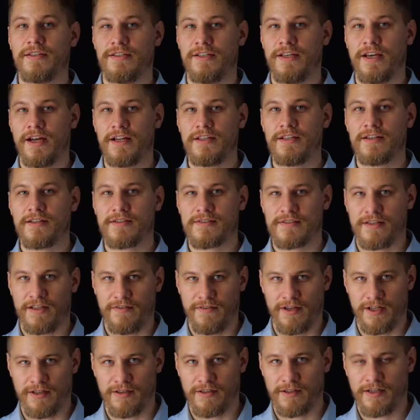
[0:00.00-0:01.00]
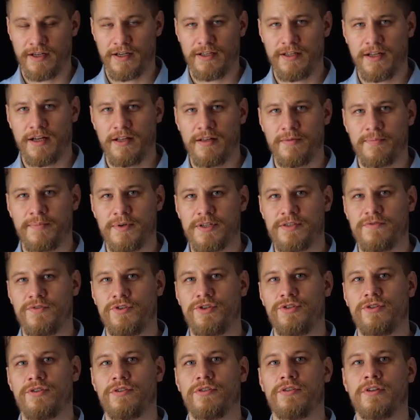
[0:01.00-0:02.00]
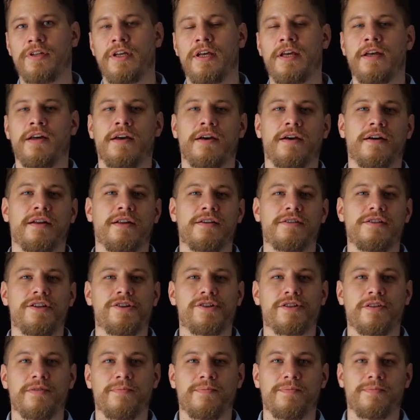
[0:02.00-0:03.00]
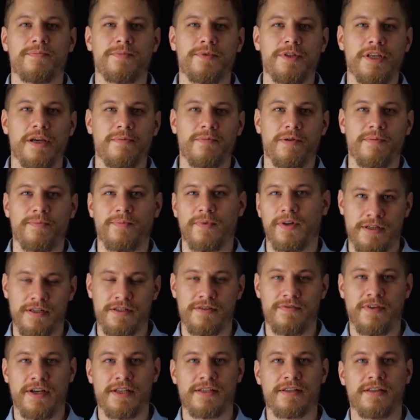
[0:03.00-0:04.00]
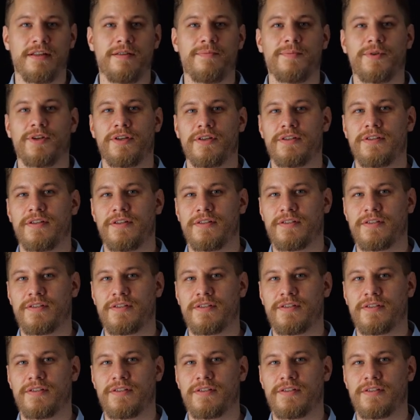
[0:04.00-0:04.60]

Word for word: «Деяния славян». Канал посвящен различным темам, связанным со